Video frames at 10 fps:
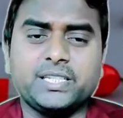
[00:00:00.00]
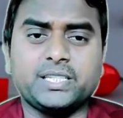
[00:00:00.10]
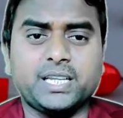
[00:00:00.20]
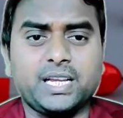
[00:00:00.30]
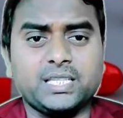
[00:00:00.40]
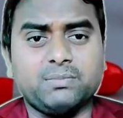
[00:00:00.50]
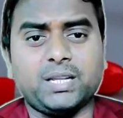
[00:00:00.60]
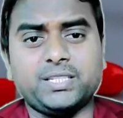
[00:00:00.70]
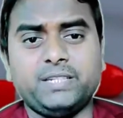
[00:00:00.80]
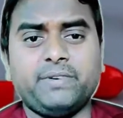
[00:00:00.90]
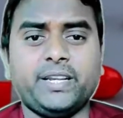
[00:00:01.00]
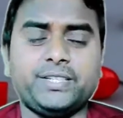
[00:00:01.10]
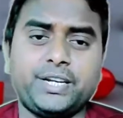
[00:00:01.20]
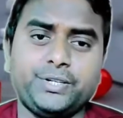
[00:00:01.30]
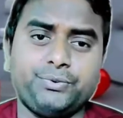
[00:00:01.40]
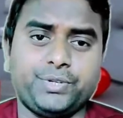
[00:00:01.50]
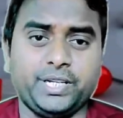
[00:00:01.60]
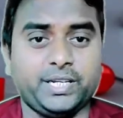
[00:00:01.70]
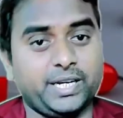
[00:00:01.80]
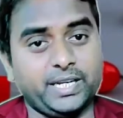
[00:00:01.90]
जिसका इस्तेमाल सीवर एंजाइटी को
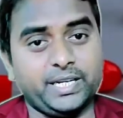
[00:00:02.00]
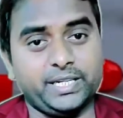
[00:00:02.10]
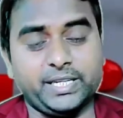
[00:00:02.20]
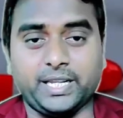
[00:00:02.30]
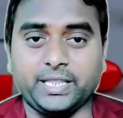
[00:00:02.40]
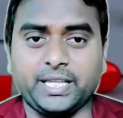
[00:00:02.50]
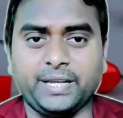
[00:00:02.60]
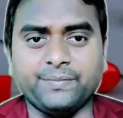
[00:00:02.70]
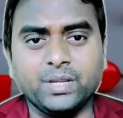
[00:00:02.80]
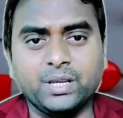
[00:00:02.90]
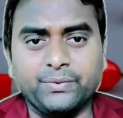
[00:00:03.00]
ठीक करने के लिए किया जाता है